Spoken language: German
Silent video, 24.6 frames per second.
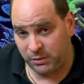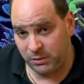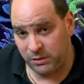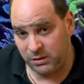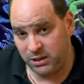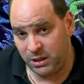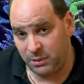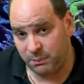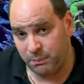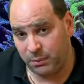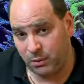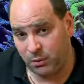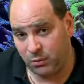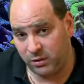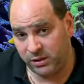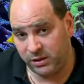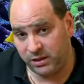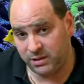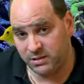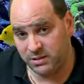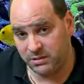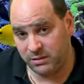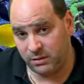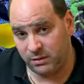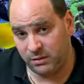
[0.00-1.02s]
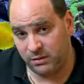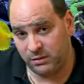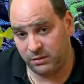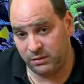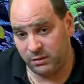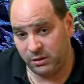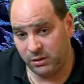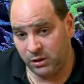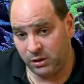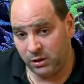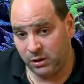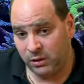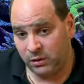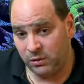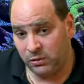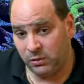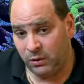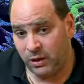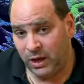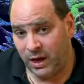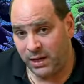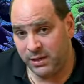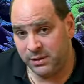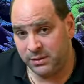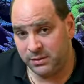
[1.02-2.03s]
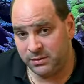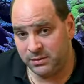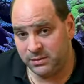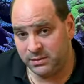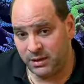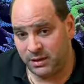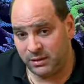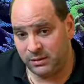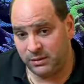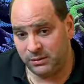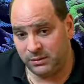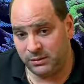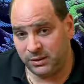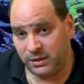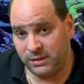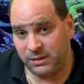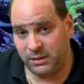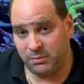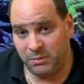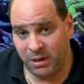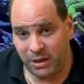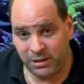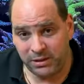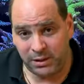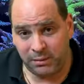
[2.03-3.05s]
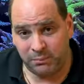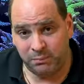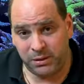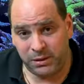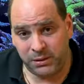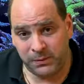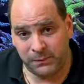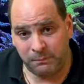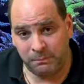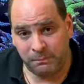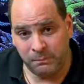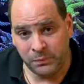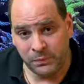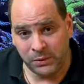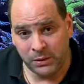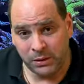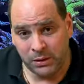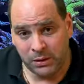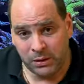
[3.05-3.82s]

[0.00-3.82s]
Ich habe auch gestern noch einige Sachen dran gemacht am Becken